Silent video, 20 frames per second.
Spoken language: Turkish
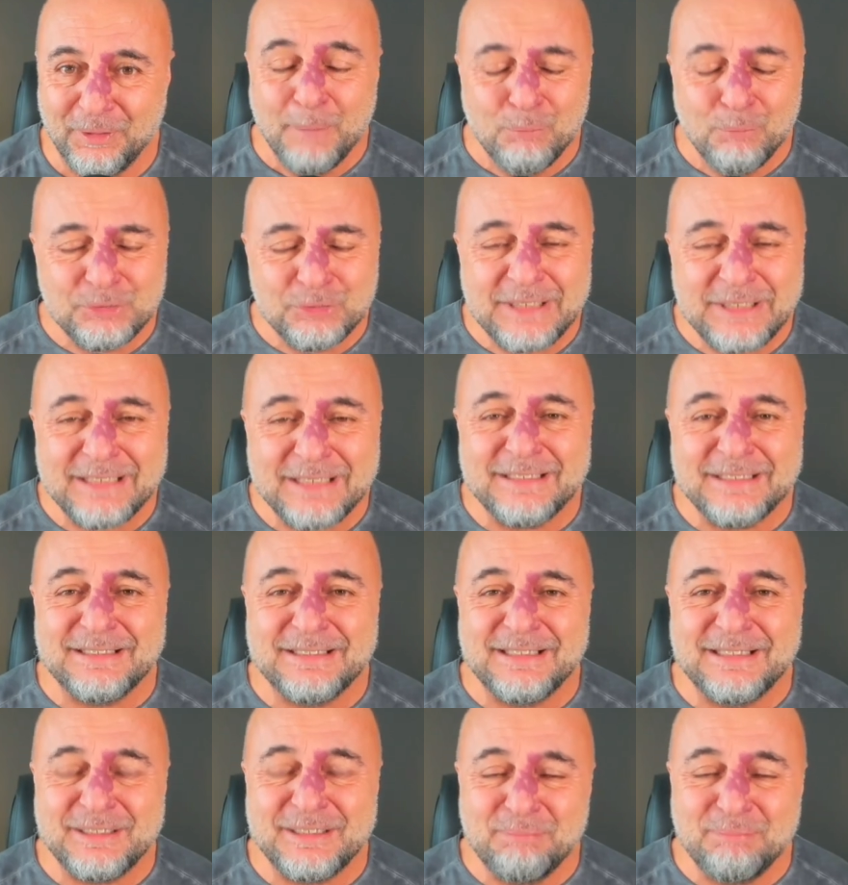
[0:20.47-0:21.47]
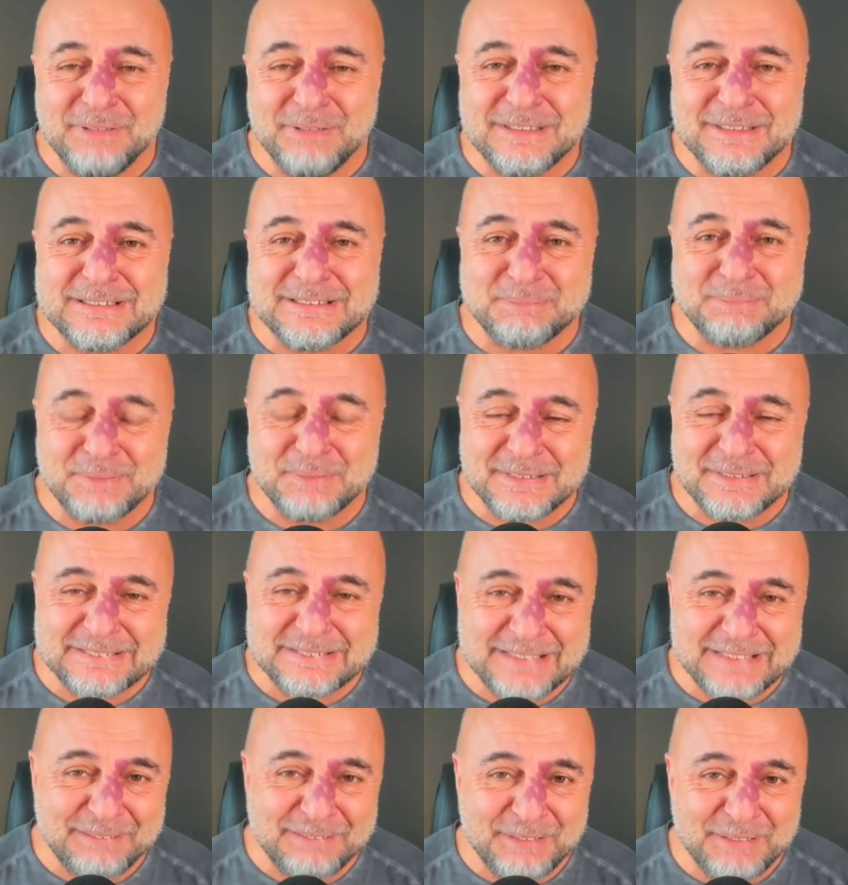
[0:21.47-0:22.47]
Bu tekniklerin bir kısmını
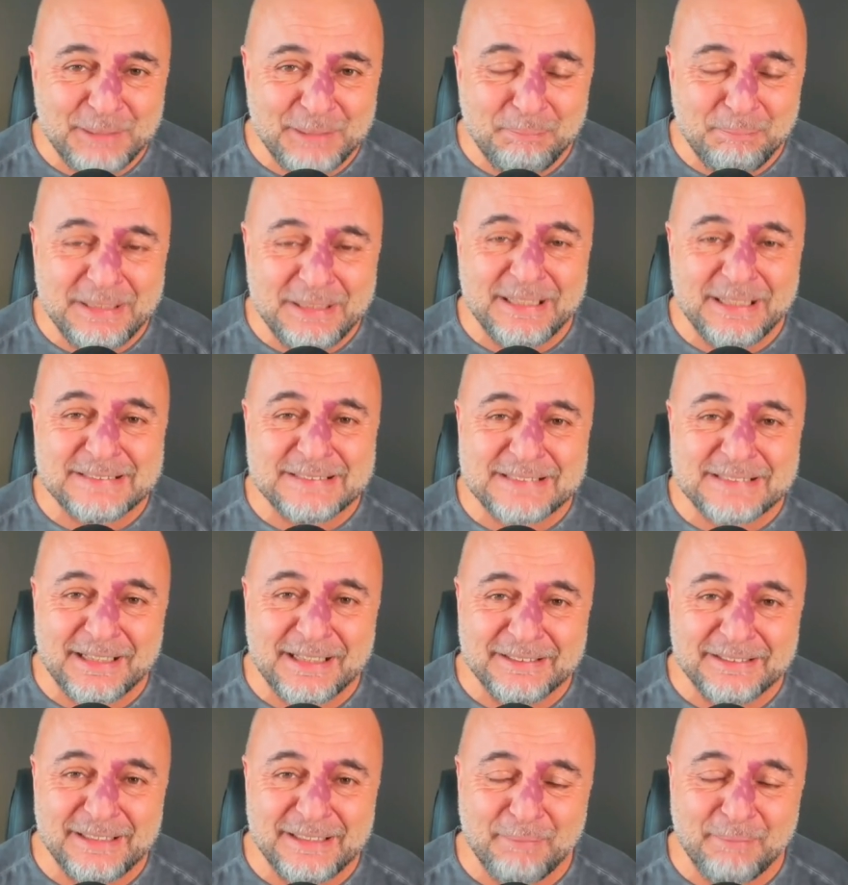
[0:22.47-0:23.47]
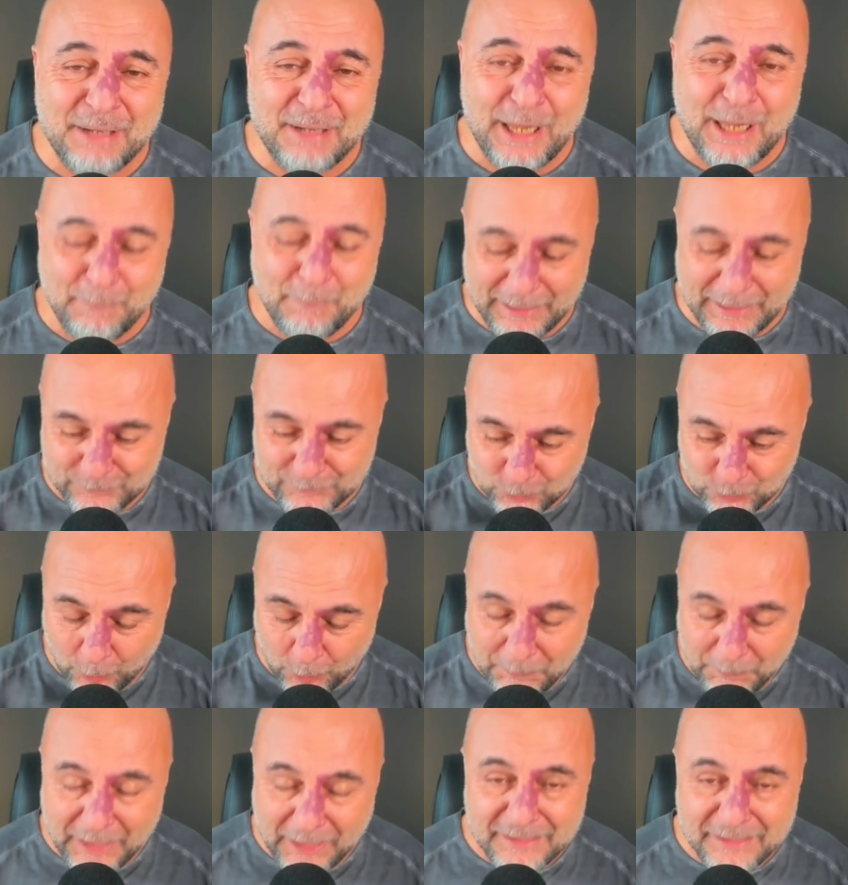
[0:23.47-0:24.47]
sevgili Bilge Zağlı ile beraber
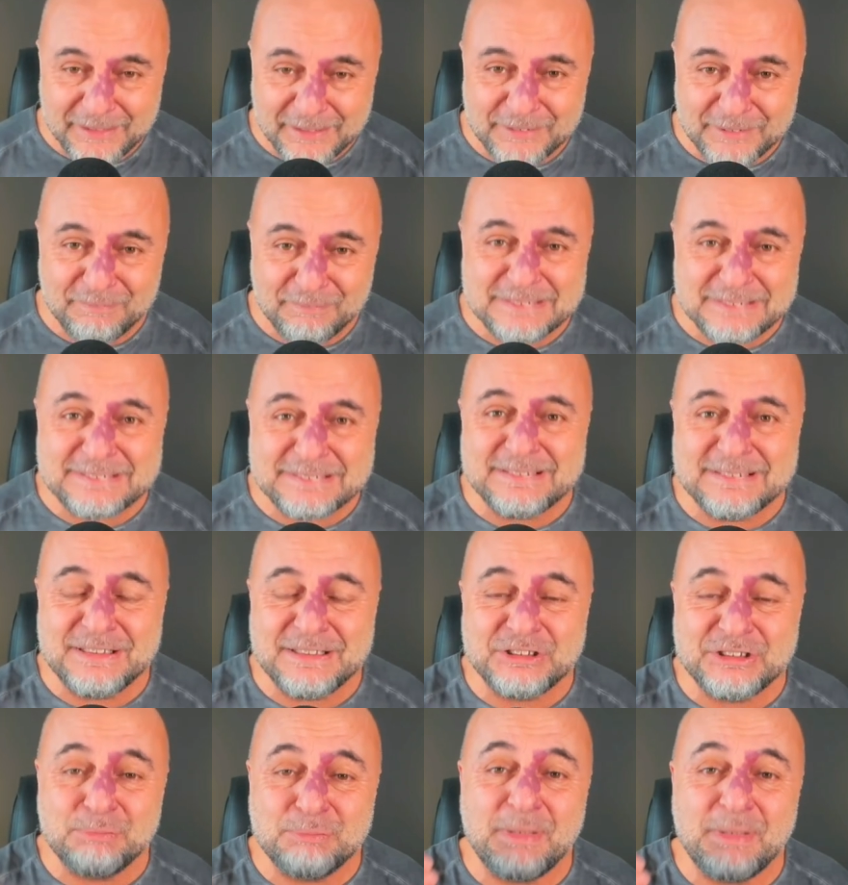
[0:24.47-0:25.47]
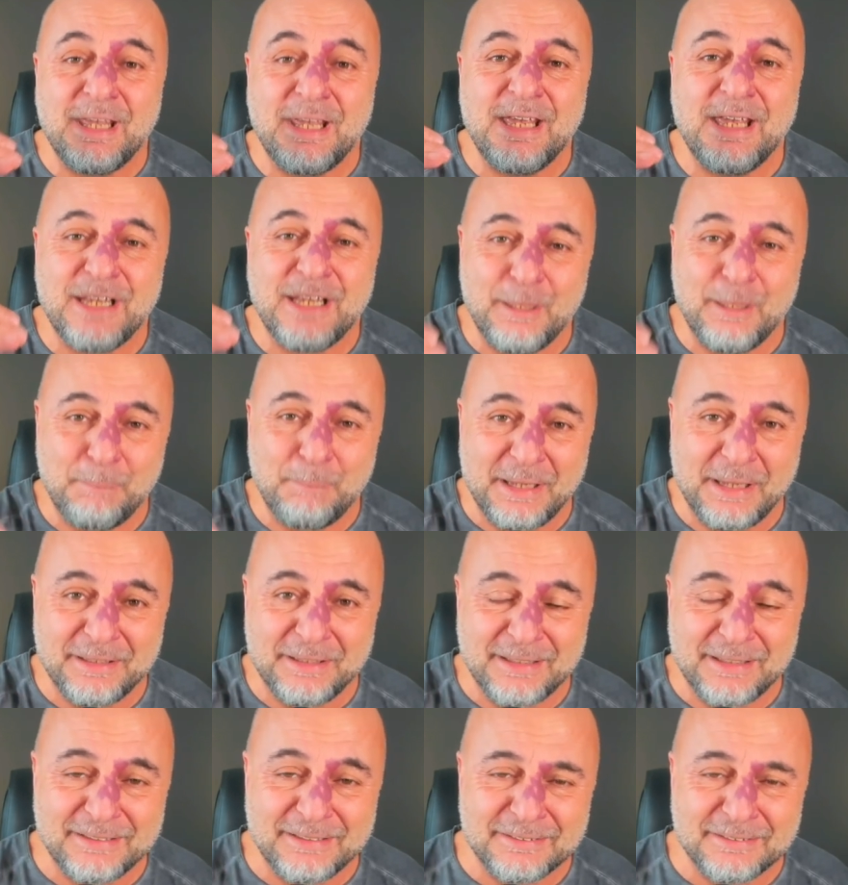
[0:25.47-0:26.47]
toparladık ve sizler için bir e-rehber
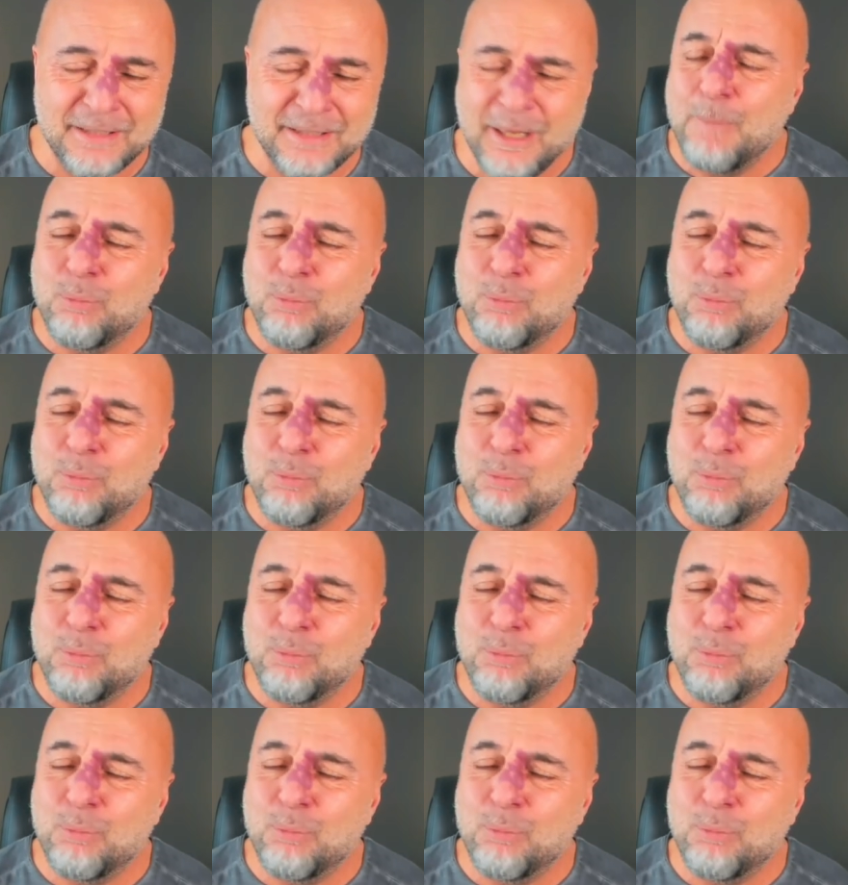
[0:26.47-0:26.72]
yarattık.